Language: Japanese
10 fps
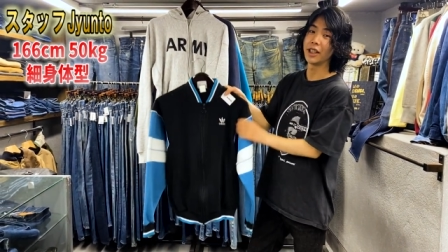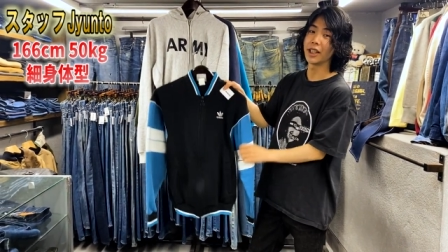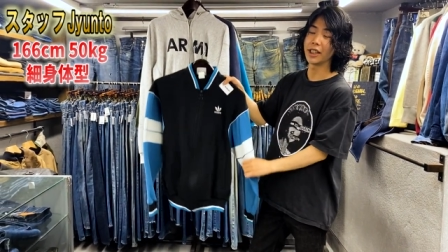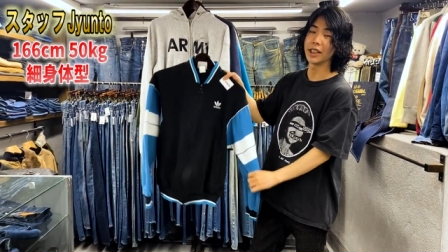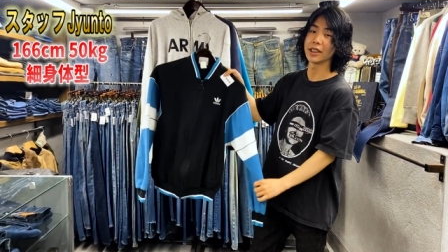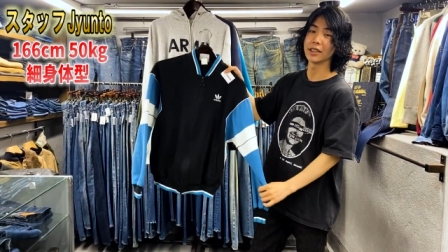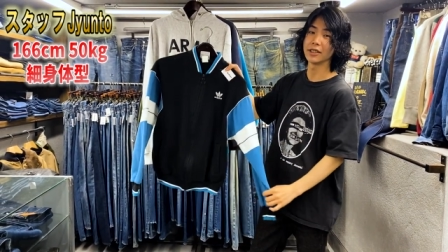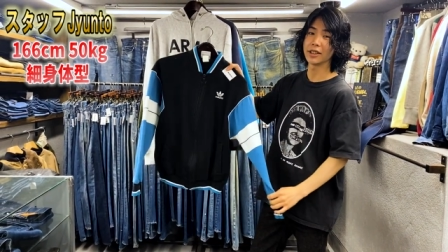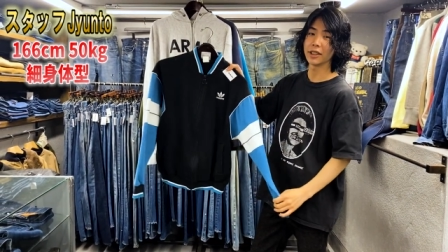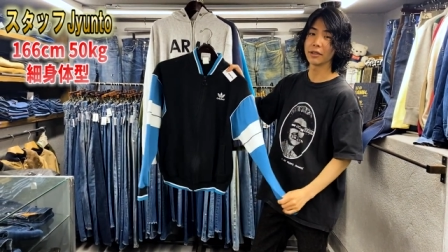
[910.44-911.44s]
アディダス
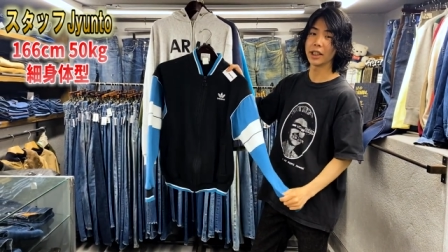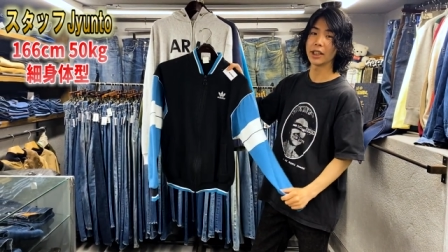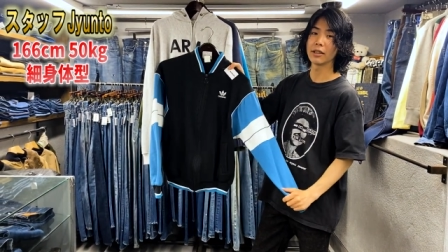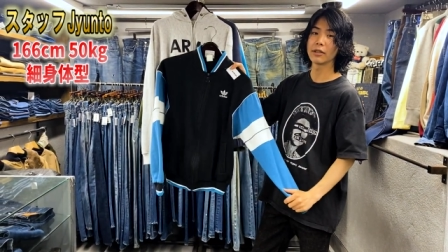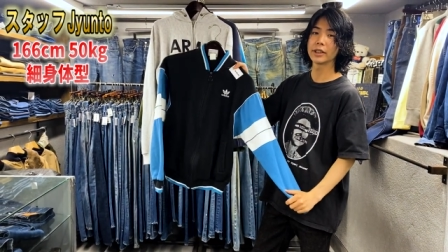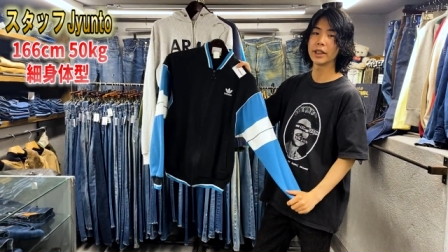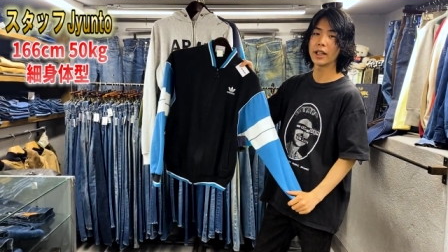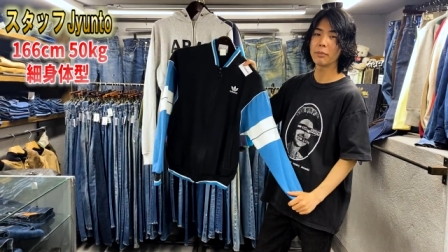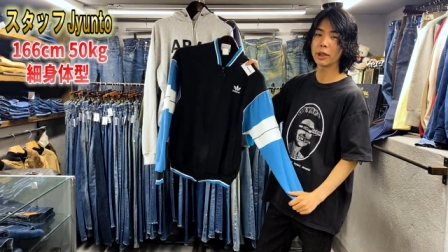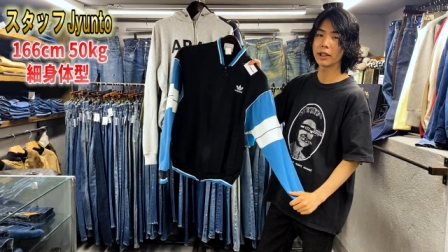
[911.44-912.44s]
でお値段ろくせん
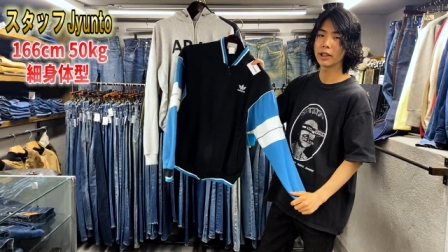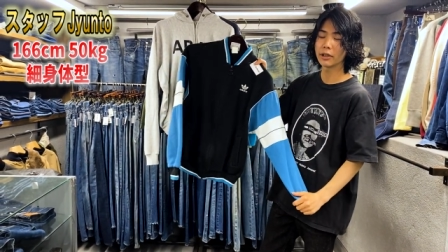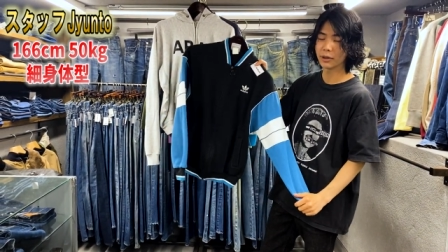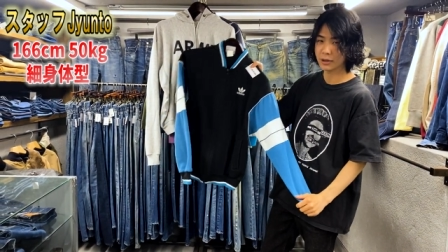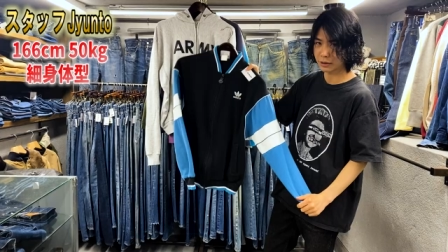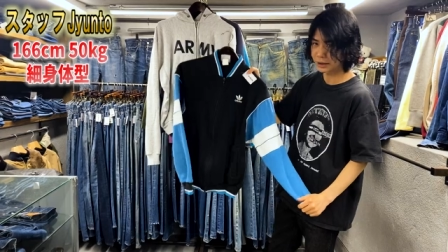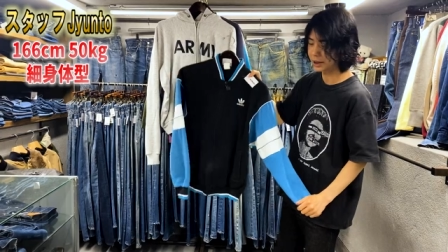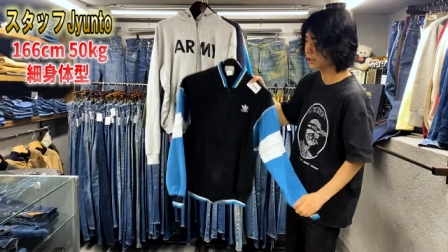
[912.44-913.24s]
はっぴゃくえんと消費税